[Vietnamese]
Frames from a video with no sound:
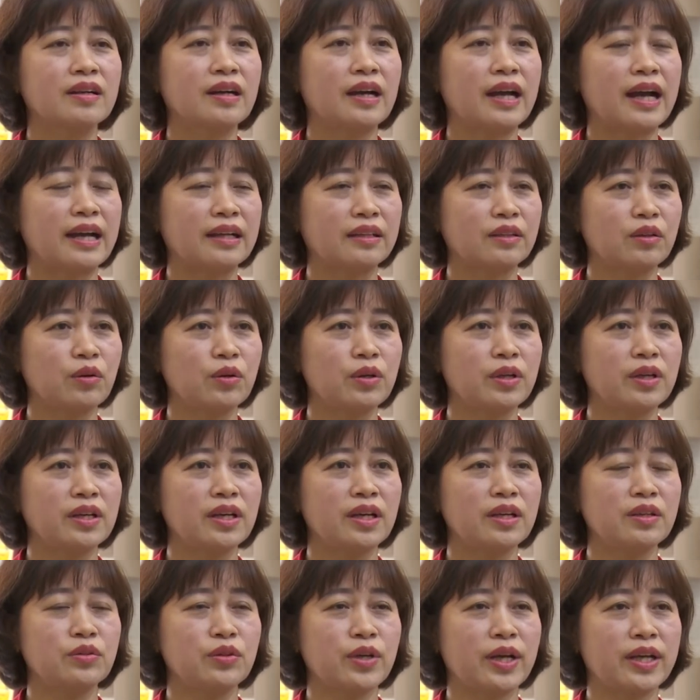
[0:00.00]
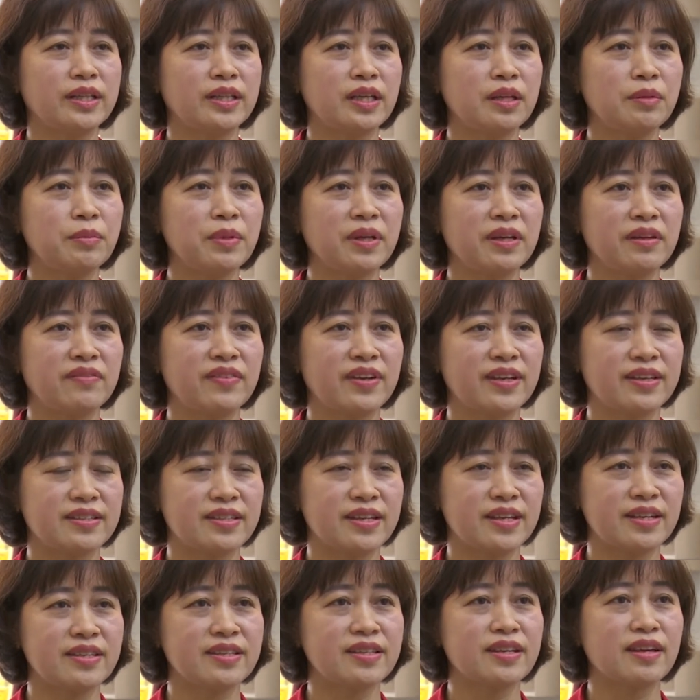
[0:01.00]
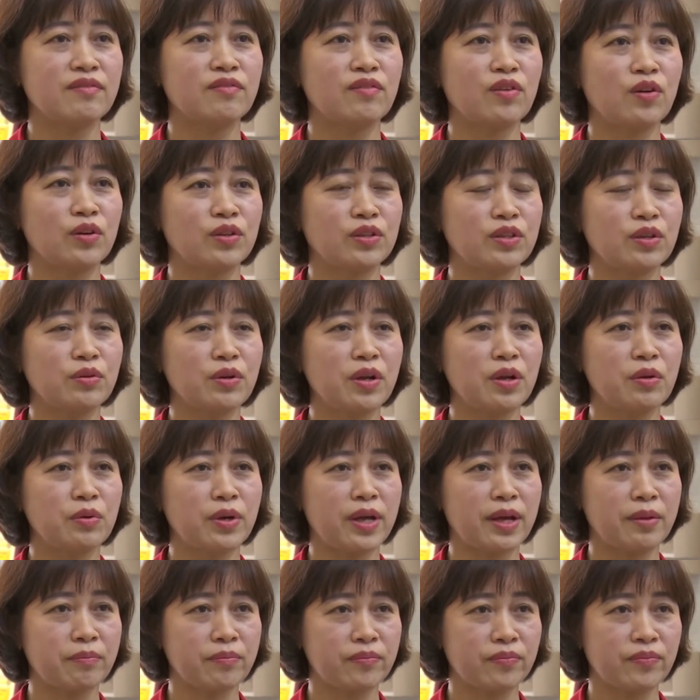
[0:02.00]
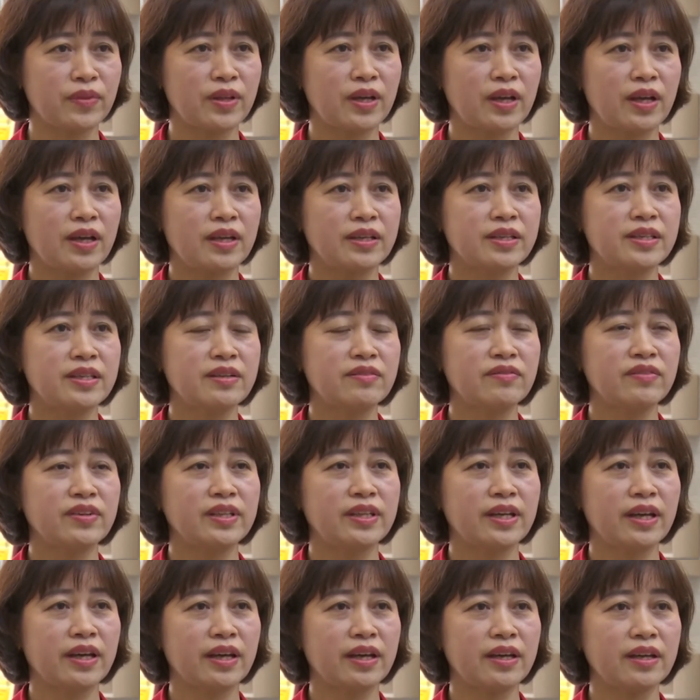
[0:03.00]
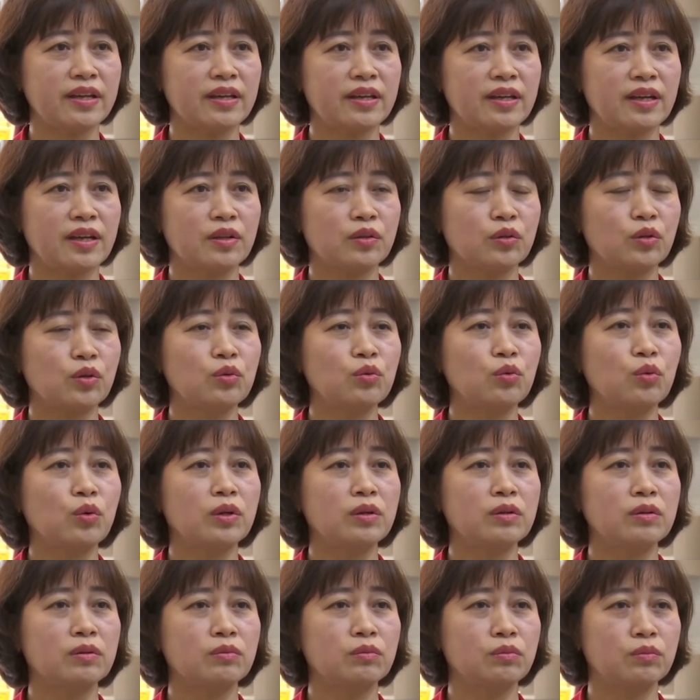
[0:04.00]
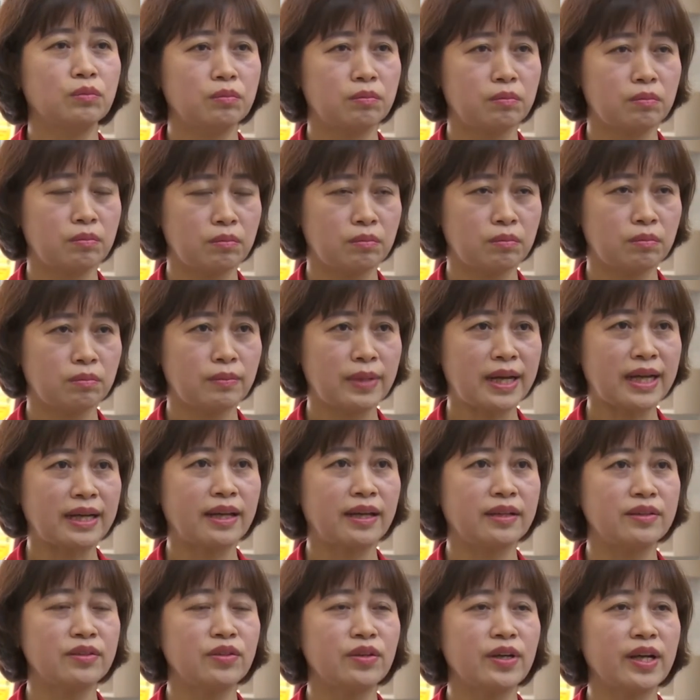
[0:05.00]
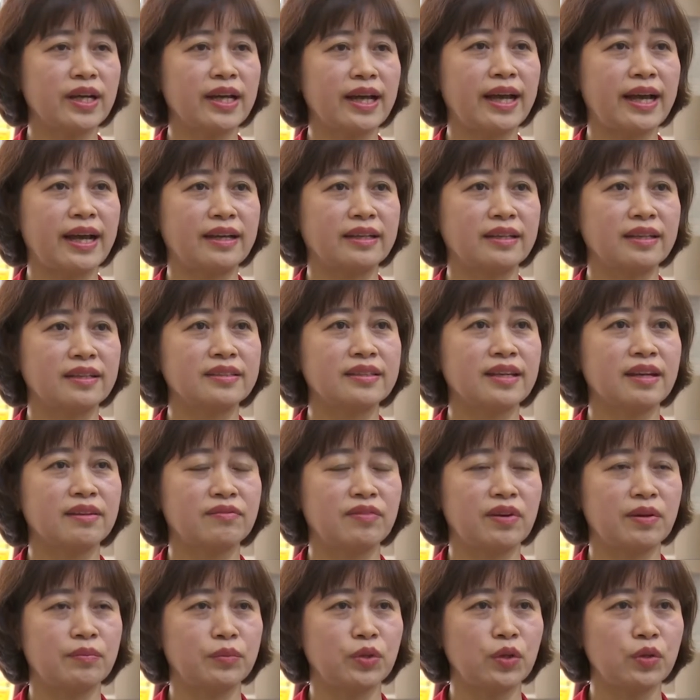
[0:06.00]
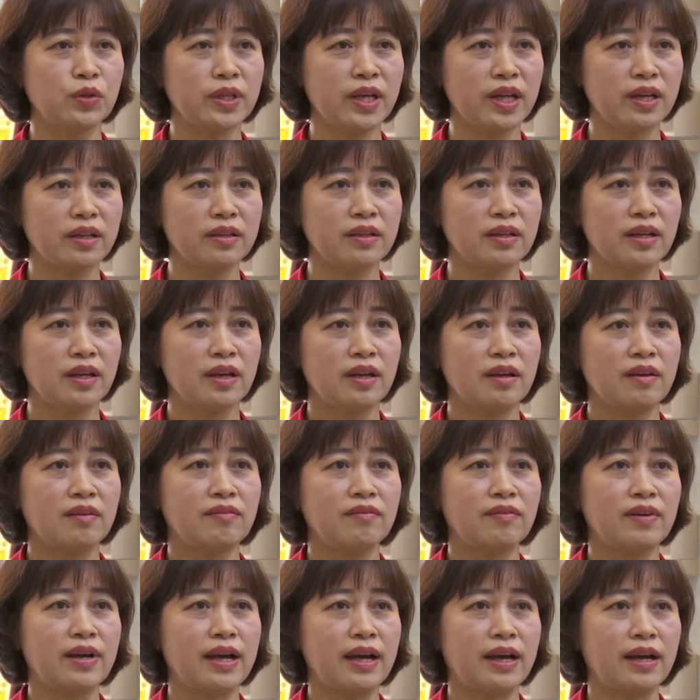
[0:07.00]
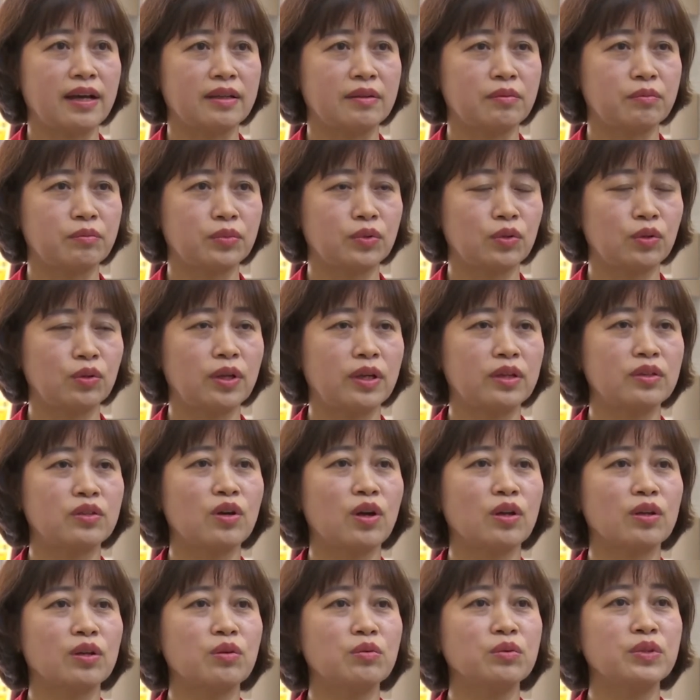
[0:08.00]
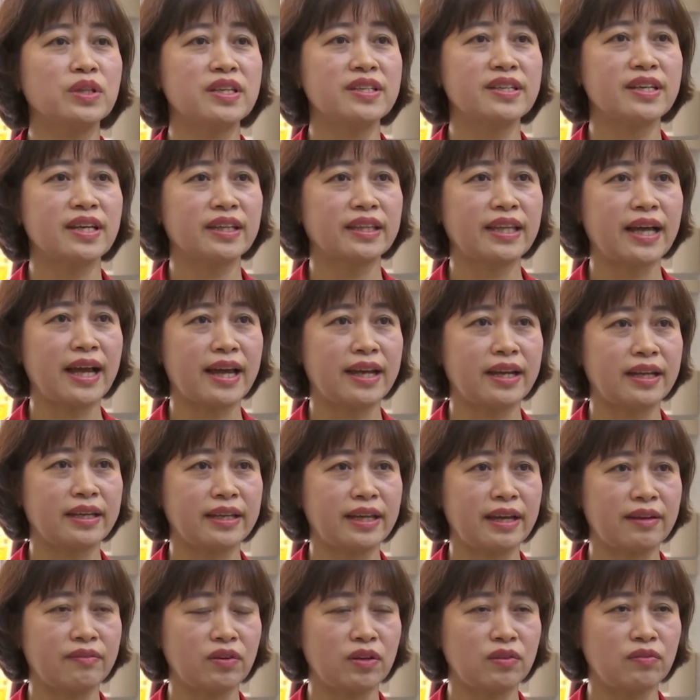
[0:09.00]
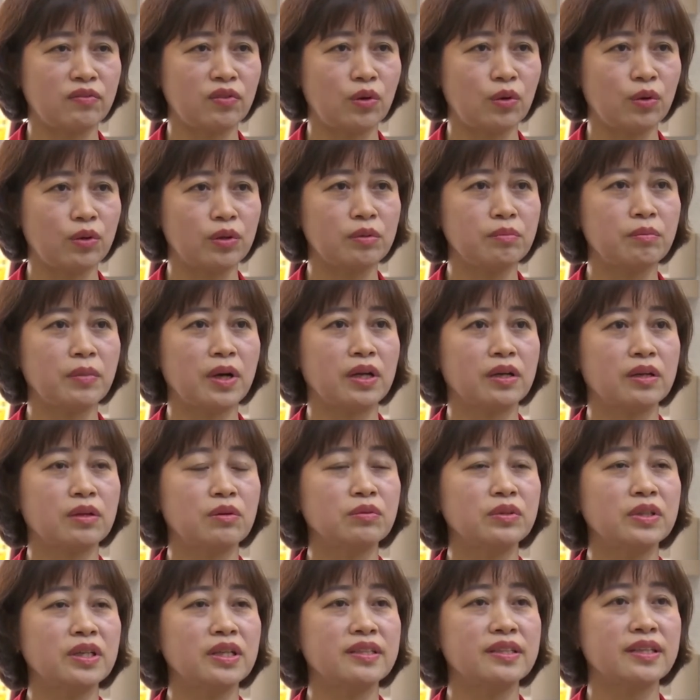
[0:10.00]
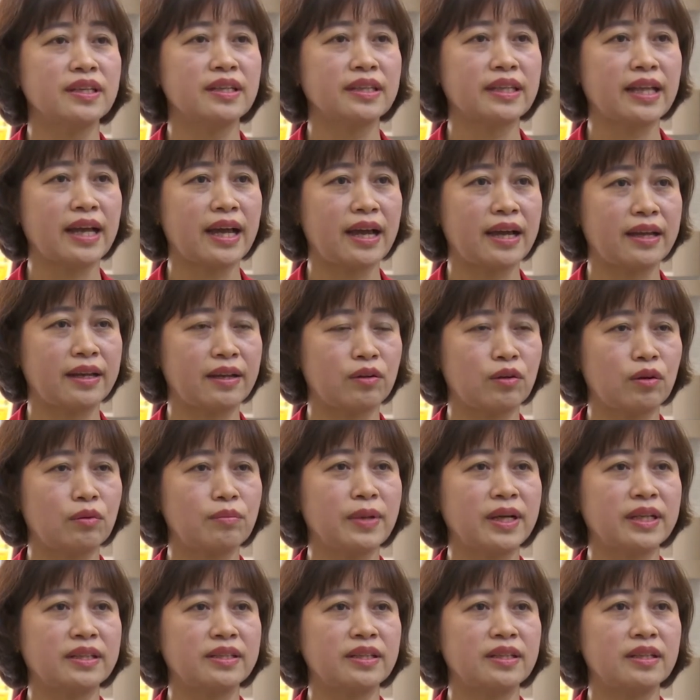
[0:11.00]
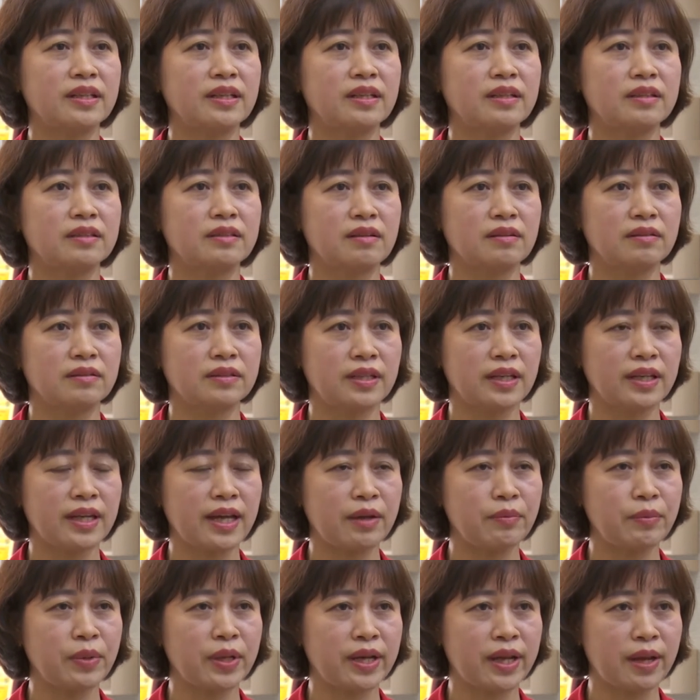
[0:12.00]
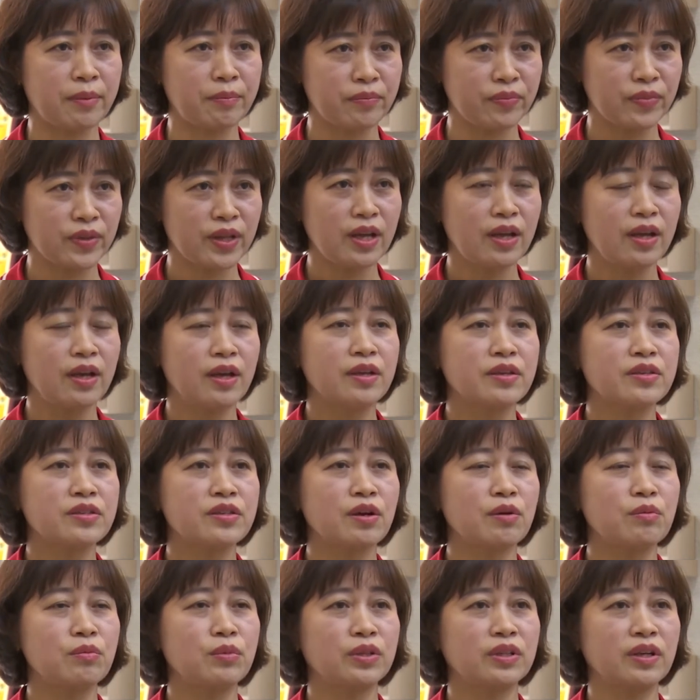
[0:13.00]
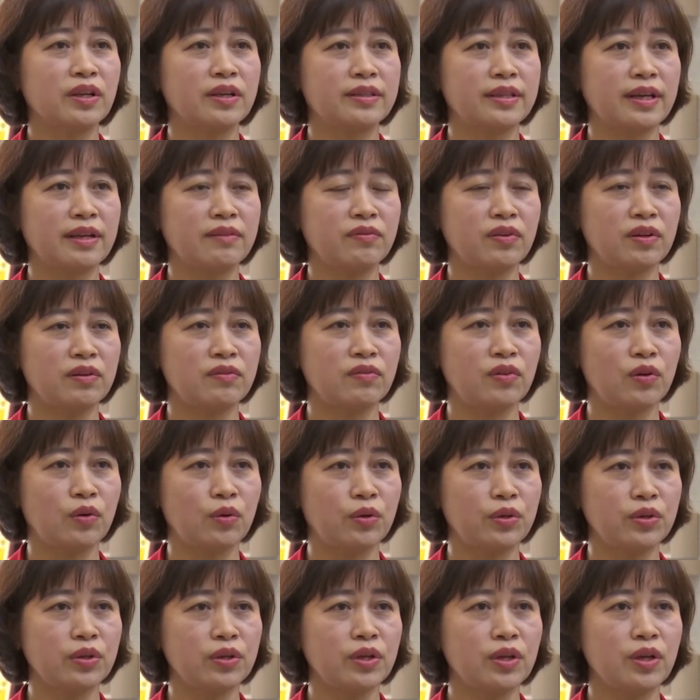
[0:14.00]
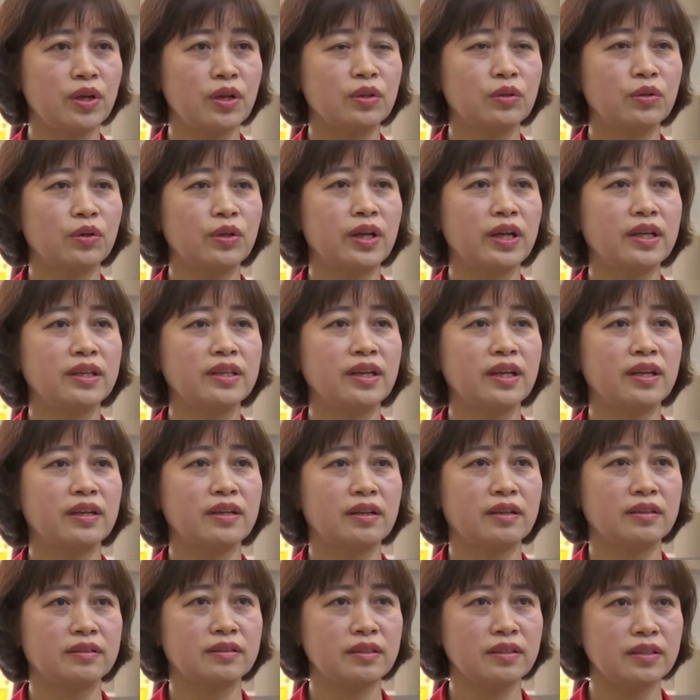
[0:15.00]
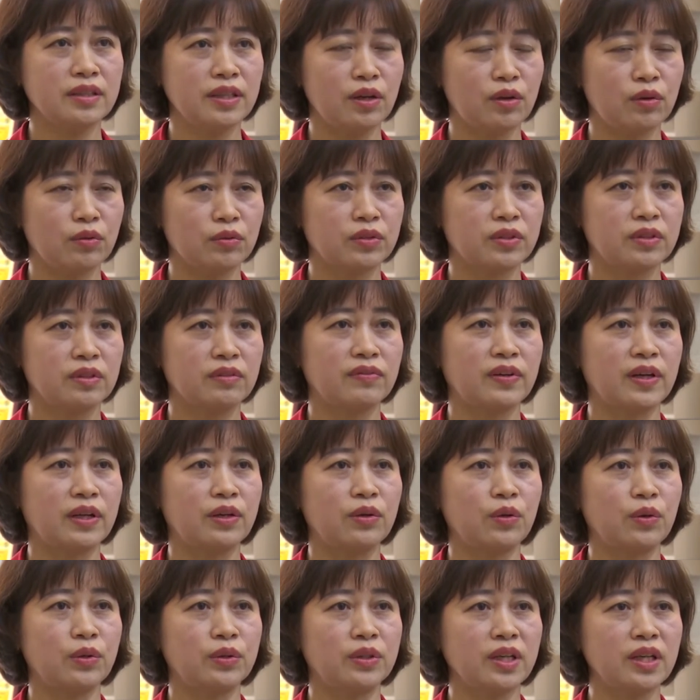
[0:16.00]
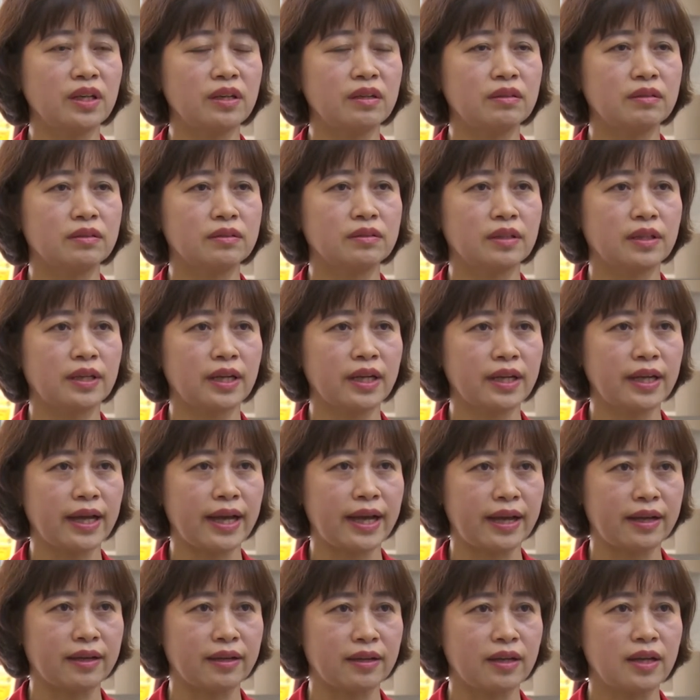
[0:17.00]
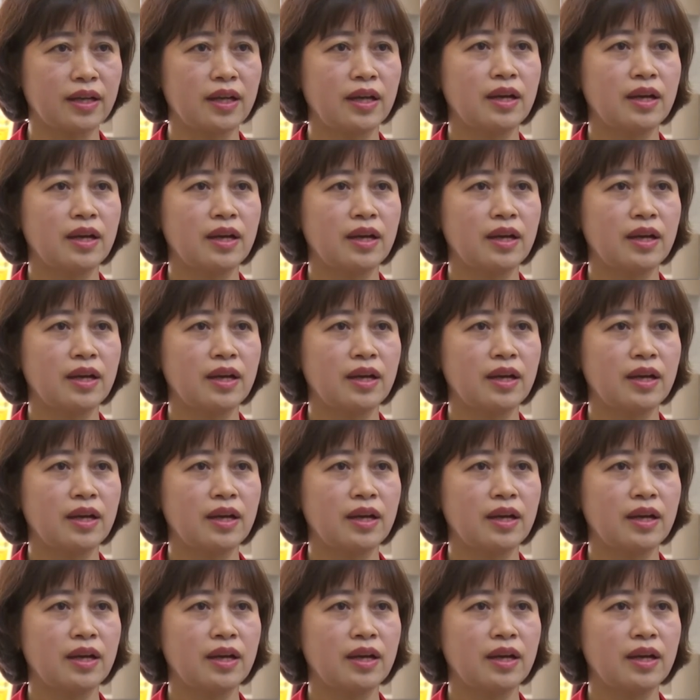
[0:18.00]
Cửa hàng tôi đã kinh doanh thiết bị vệ sinh sen vòi rất lâu năm. Chính vì thế tôi muốn mang đến cho hàng những sản phẩm tốt nhất và tôi đã chọn công ty Senta là nhà phân phối bởi công ty Senta đã có mặt trên thị trường trên 20 năm. Sau một thời gian phân phối, tôi đã nhận được rất nhiều sự phản hồi tích cực từ khách hàng.